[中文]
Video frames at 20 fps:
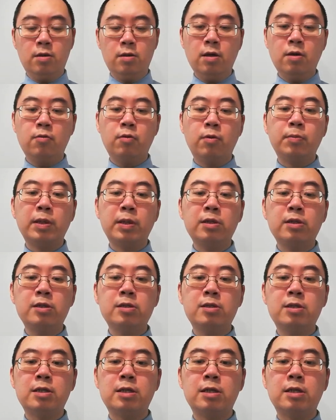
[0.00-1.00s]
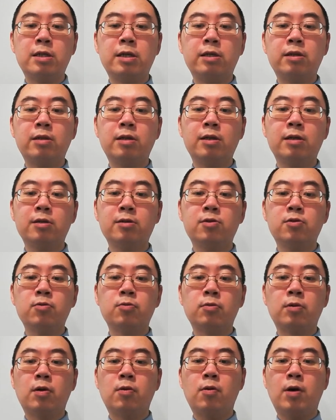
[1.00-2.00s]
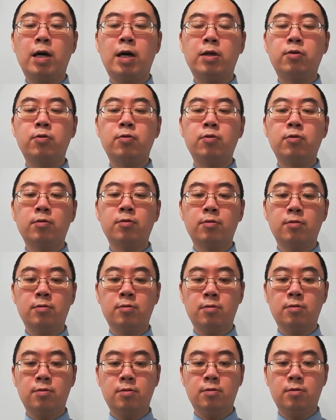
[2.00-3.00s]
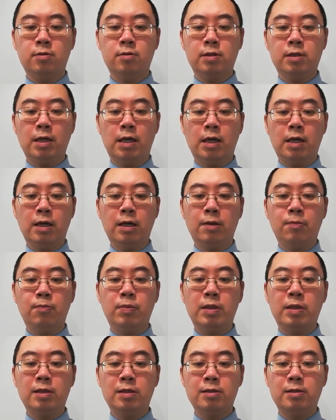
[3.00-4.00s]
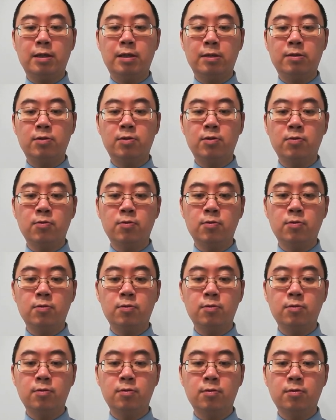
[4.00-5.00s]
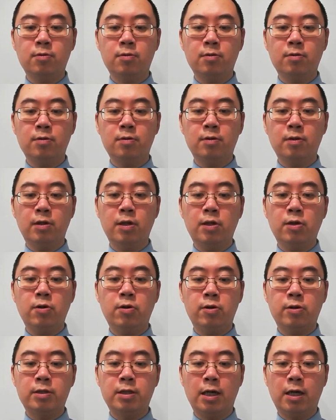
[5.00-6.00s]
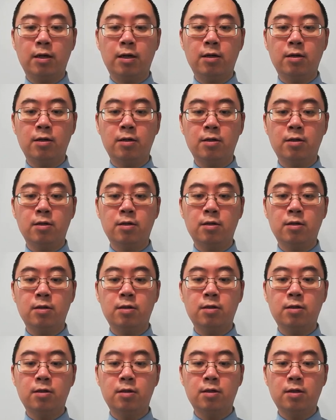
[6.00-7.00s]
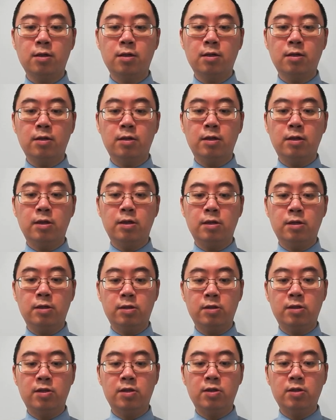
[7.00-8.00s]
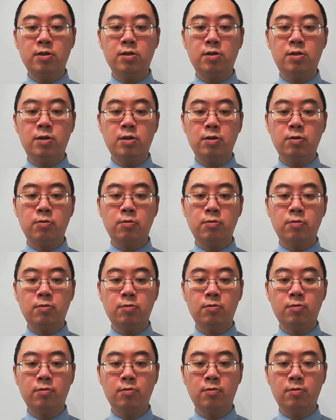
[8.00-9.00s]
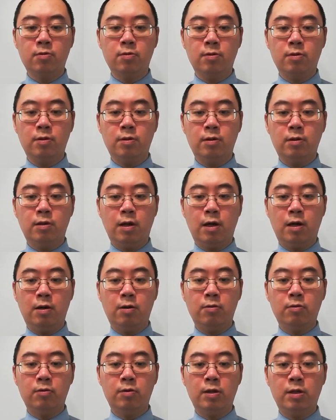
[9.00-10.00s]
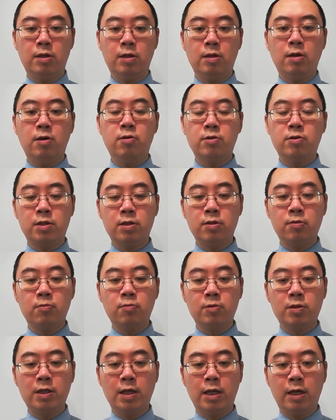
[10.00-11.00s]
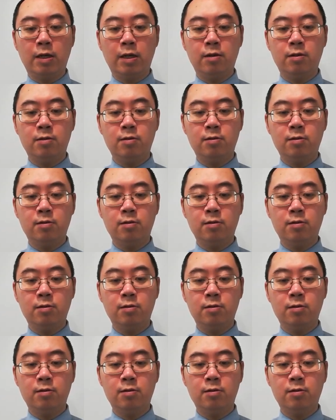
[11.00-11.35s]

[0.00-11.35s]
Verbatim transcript: 让我们一起聆听主的话语，在《彼得前书》第二章第十九到第二十五节。